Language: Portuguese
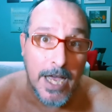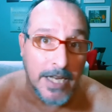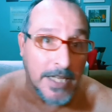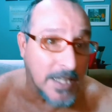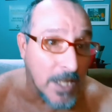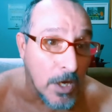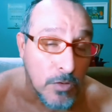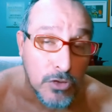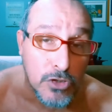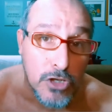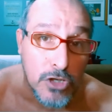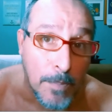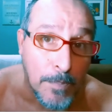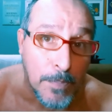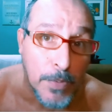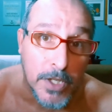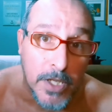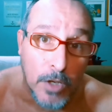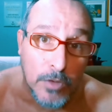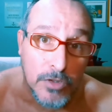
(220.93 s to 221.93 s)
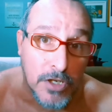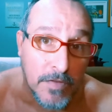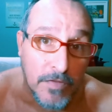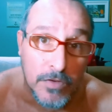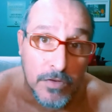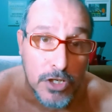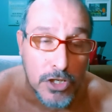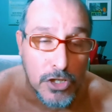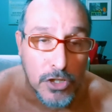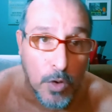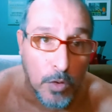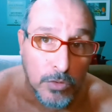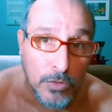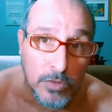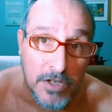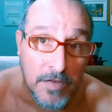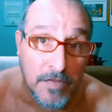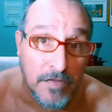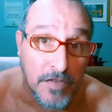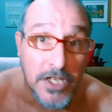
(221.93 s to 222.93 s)
não só porque eu tive um desconto de
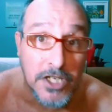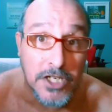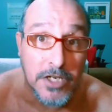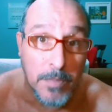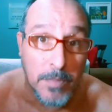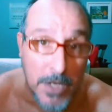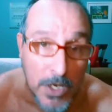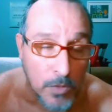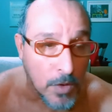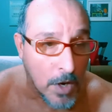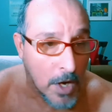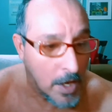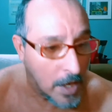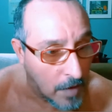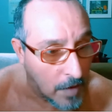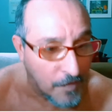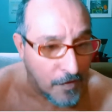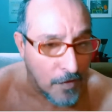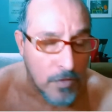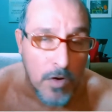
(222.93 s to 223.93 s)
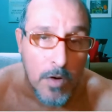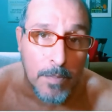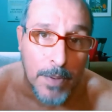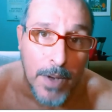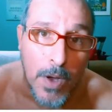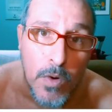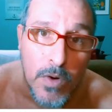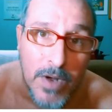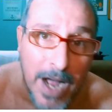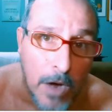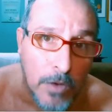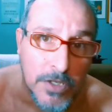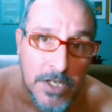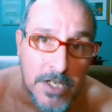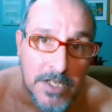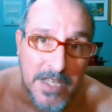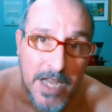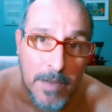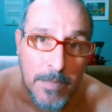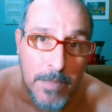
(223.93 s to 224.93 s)
20 mil, eu vou comprar um carro de
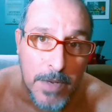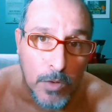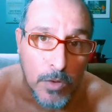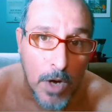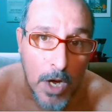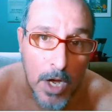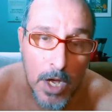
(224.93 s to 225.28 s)
100 mil.